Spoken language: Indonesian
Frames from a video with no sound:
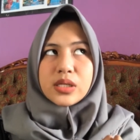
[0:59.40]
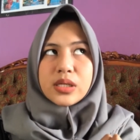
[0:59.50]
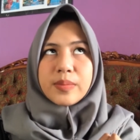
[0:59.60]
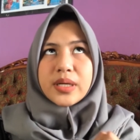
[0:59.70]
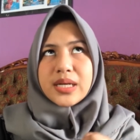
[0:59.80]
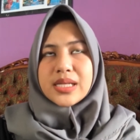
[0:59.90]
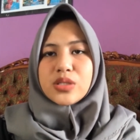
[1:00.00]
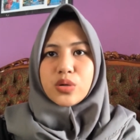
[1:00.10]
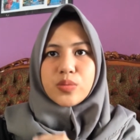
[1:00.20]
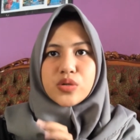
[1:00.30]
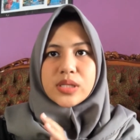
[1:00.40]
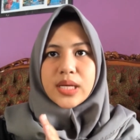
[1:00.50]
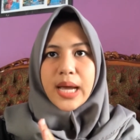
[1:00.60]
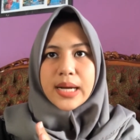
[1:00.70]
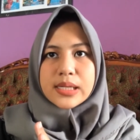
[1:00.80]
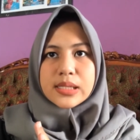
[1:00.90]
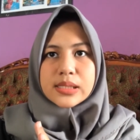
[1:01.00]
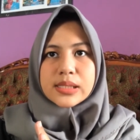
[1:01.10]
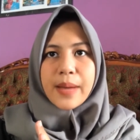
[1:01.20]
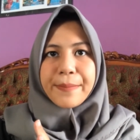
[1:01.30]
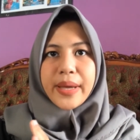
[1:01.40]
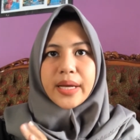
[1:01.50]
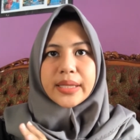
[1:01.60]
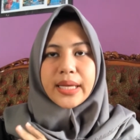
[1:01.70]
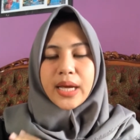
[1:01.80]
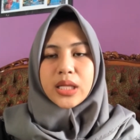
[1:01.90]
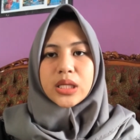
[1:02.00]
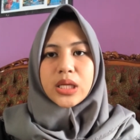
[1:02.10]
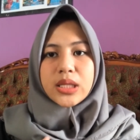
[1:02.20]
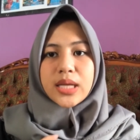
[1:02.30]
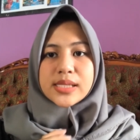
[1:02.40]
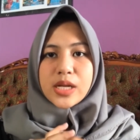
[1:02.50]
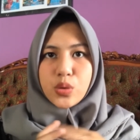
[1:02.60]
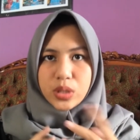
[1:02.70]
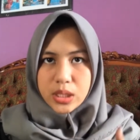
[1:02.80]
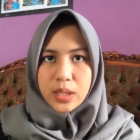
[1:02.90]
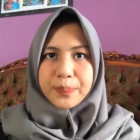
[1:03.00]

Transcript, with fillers: mendistribusikan sampai ke tingkat intraseluler.